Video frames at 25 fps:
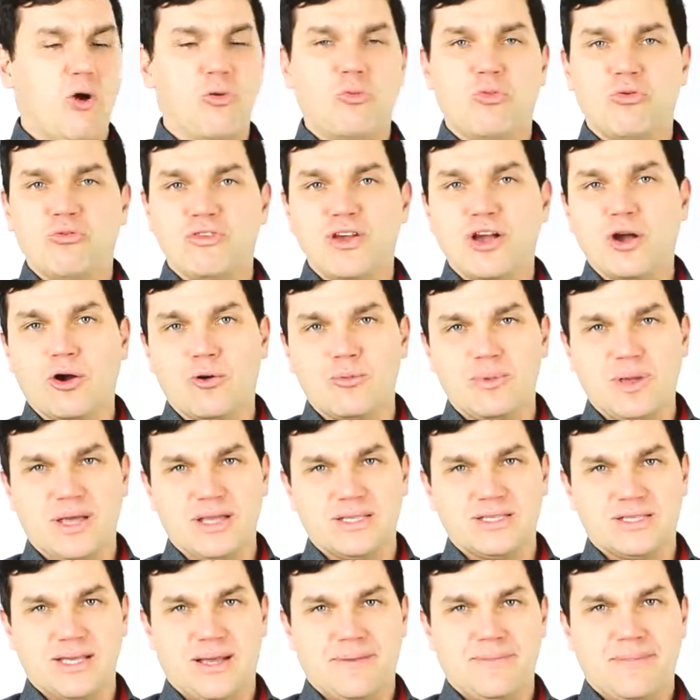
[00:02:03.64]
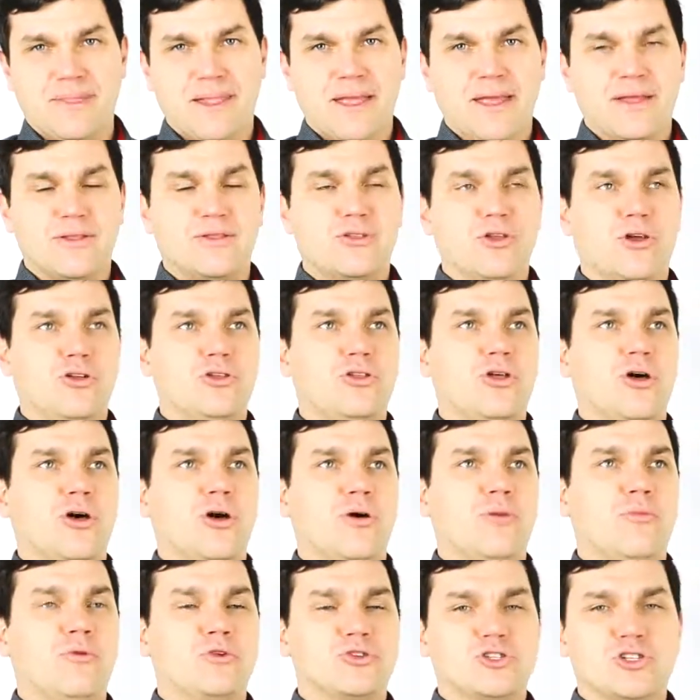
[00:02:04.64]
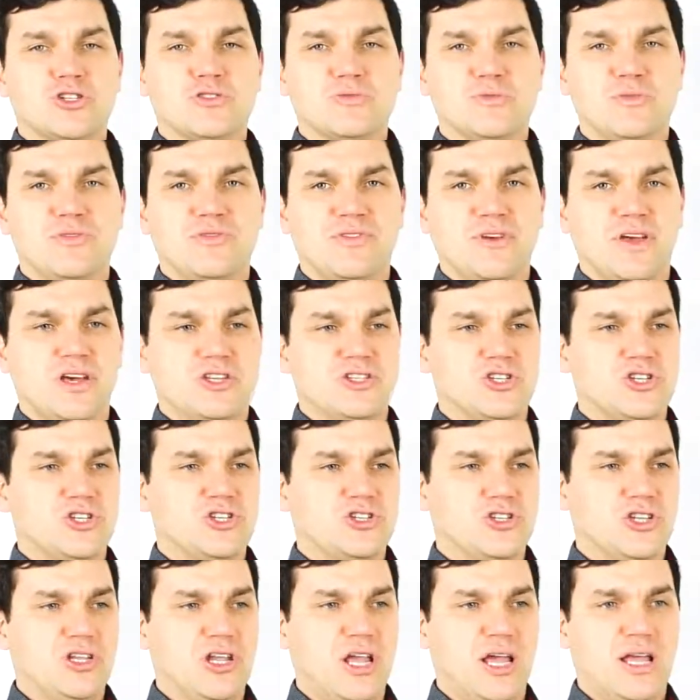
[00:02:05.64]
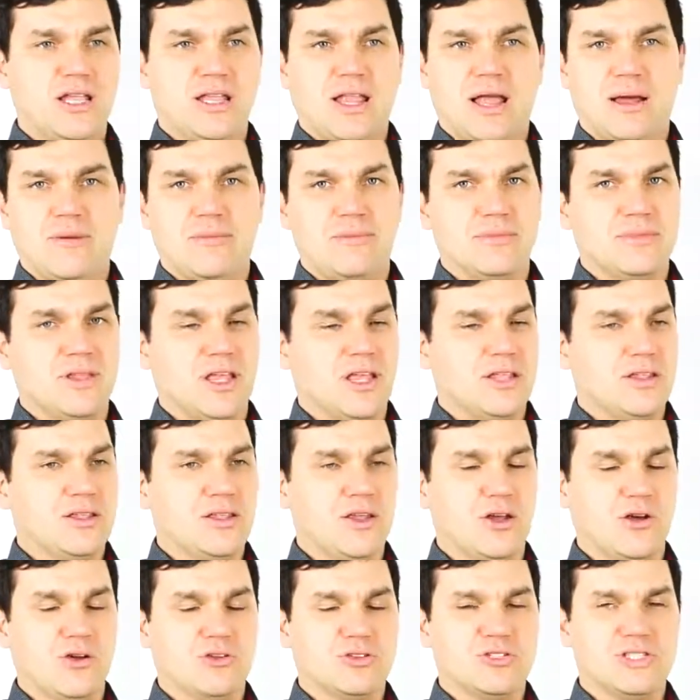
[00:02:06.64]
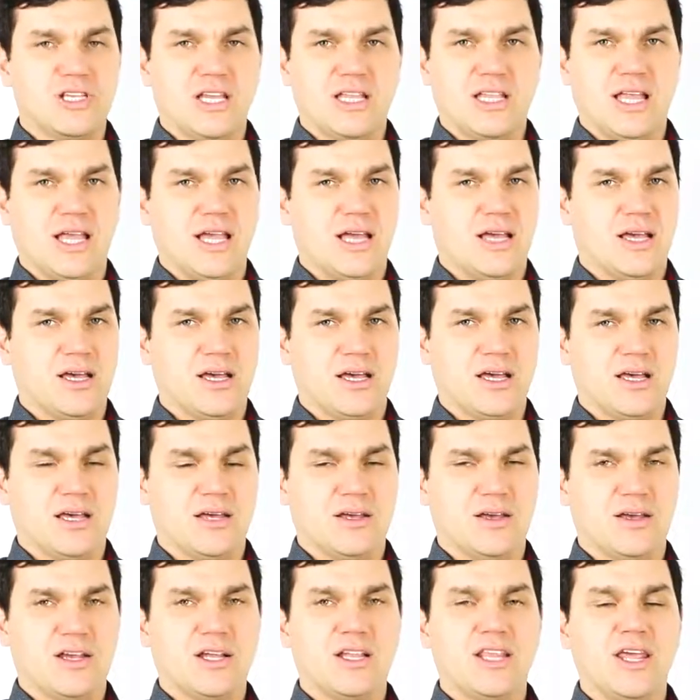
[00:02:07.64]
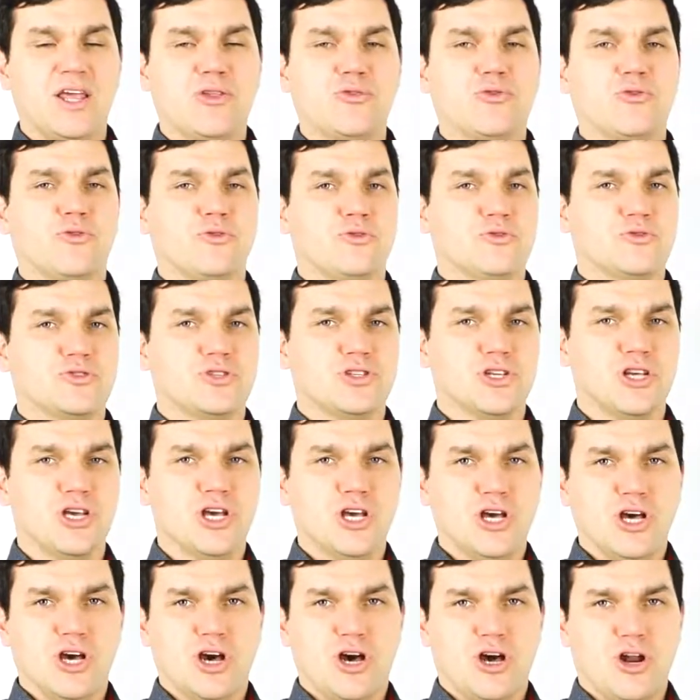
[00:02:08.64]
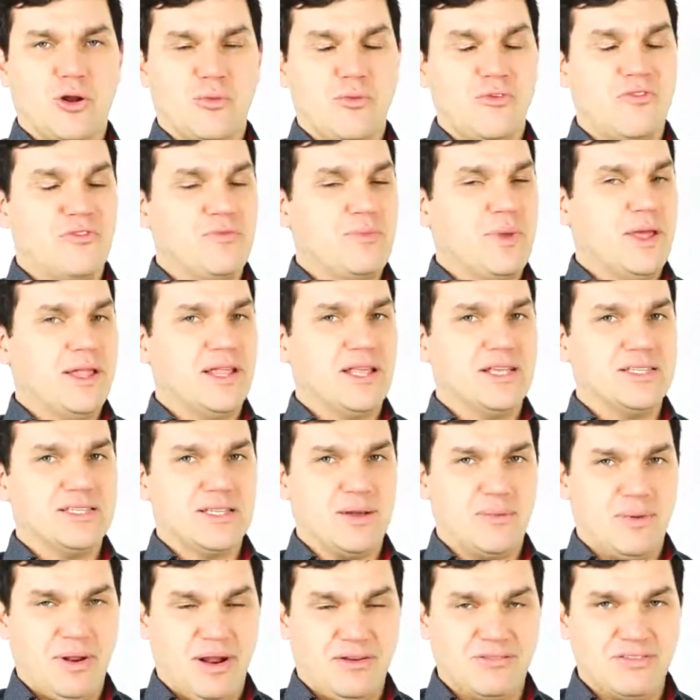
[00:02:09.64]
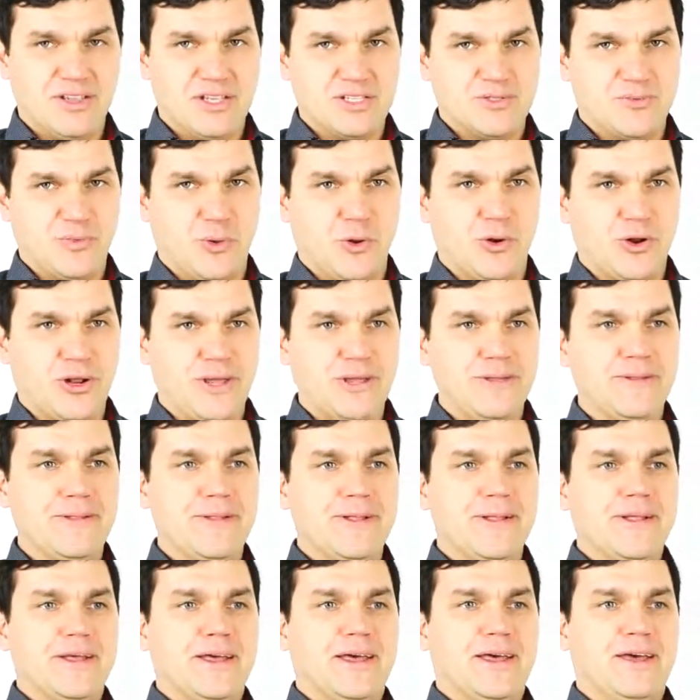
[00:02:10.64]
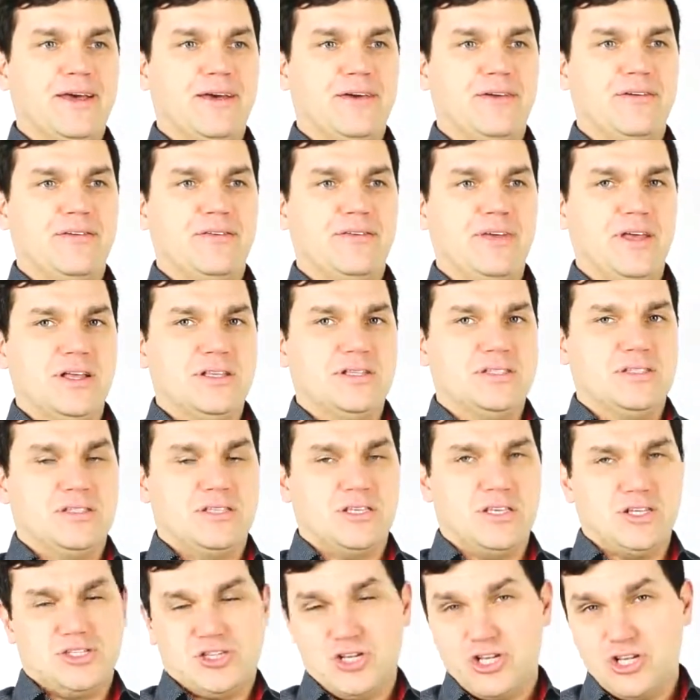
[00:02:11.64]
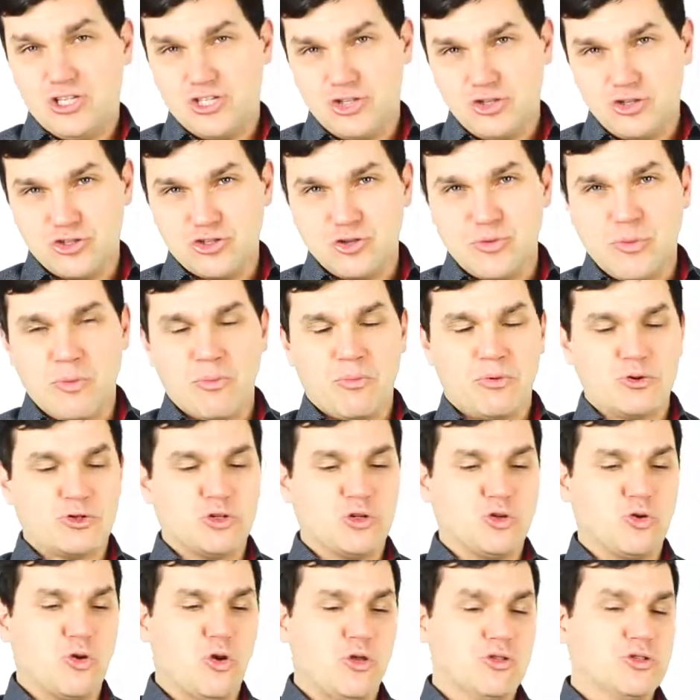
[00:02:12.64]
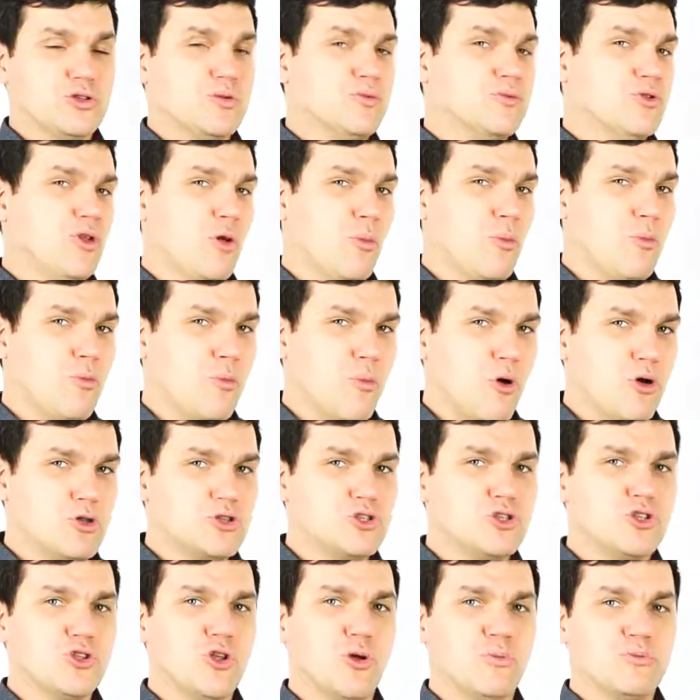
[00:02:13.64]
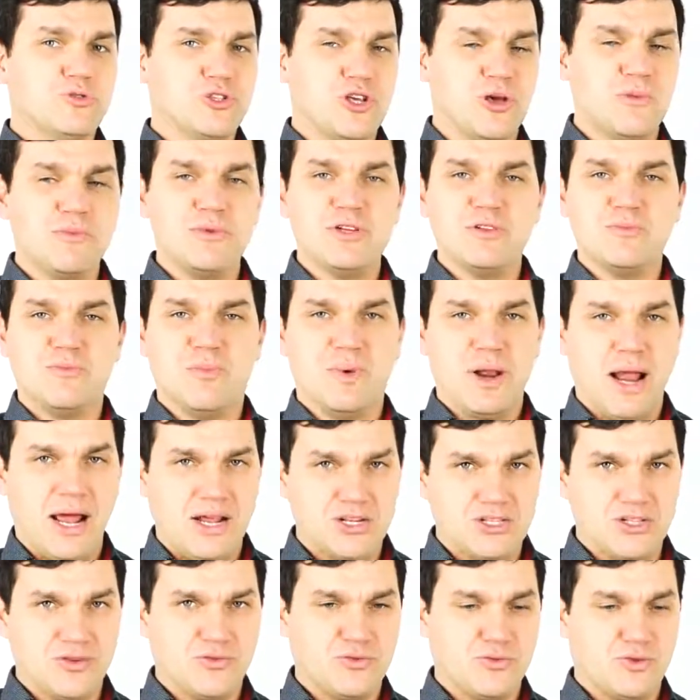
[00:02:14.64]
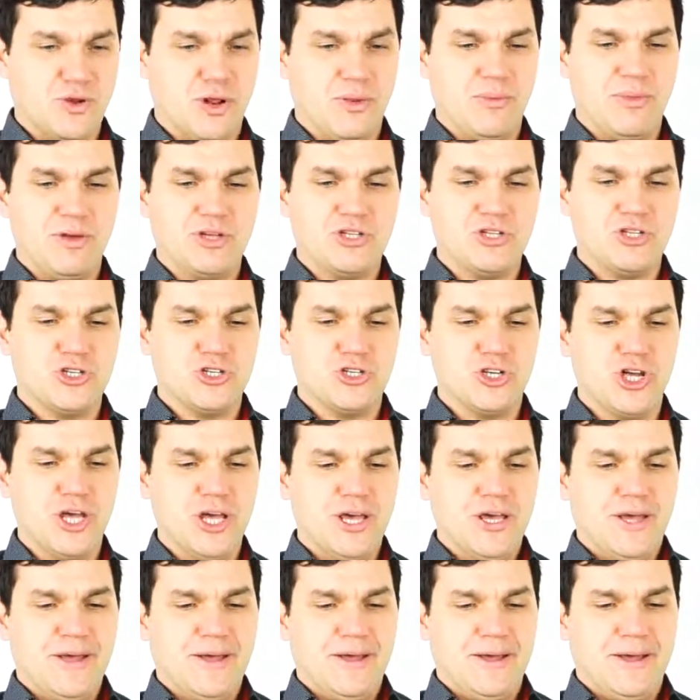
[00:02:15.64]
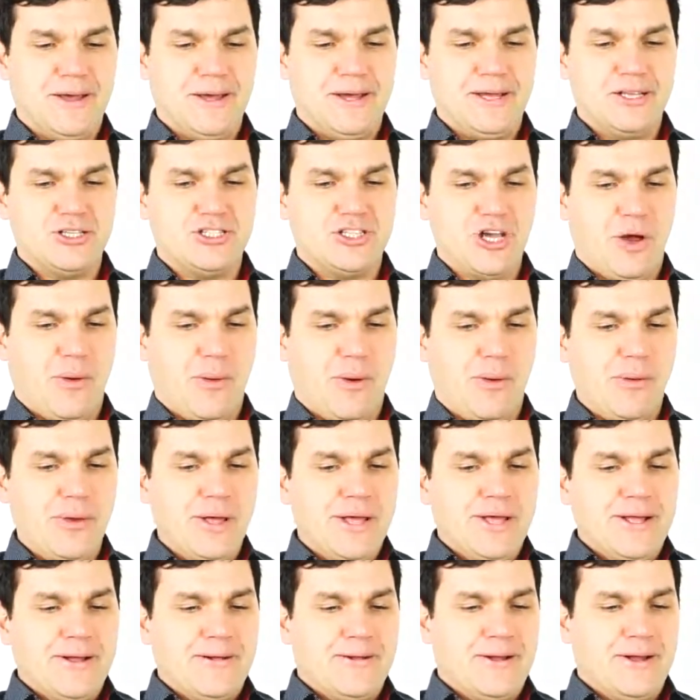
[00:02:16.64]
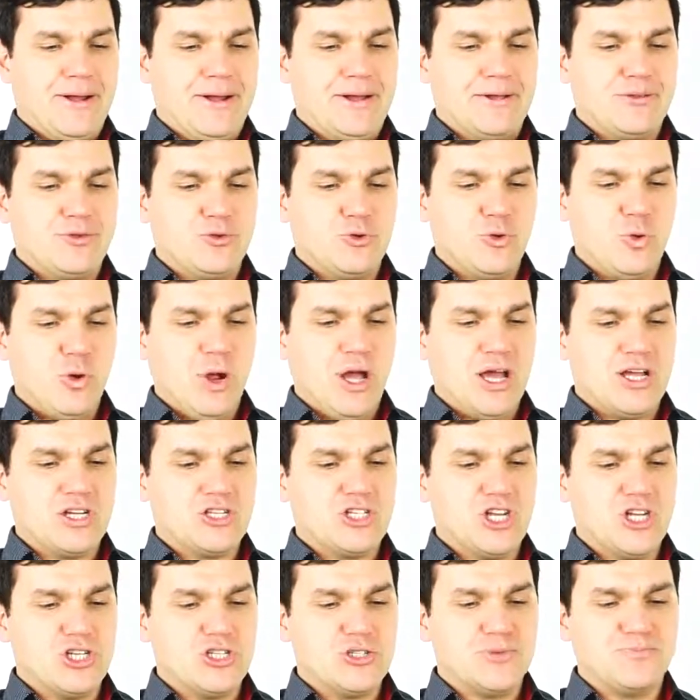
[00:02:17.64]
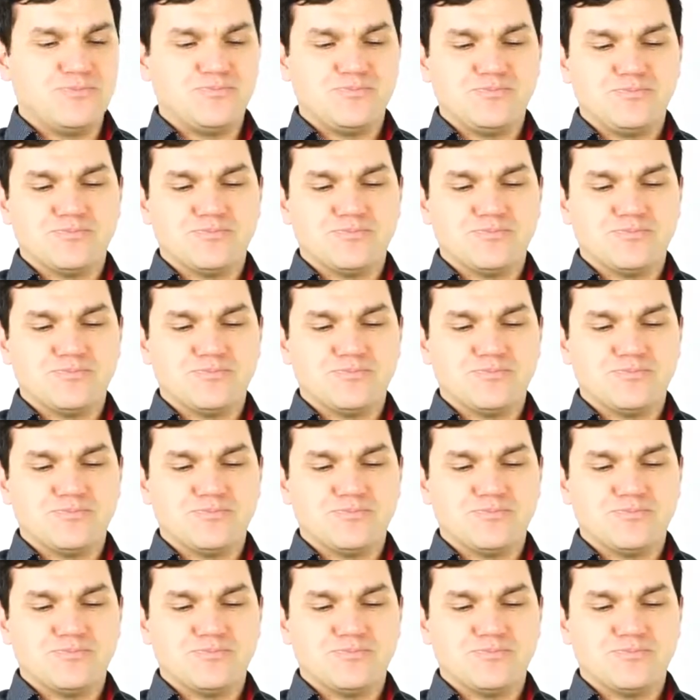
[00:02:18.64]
obuwie kobiece. No to możesz mi wierzyć, czy nie, tam ten odsetek klientów, którzy robią wymianę jest naprawdę spory, więc jeżeli jesteś osobą początkującą, to mocno przemyśl branżę, w której będziesz działał. Druga rzecz,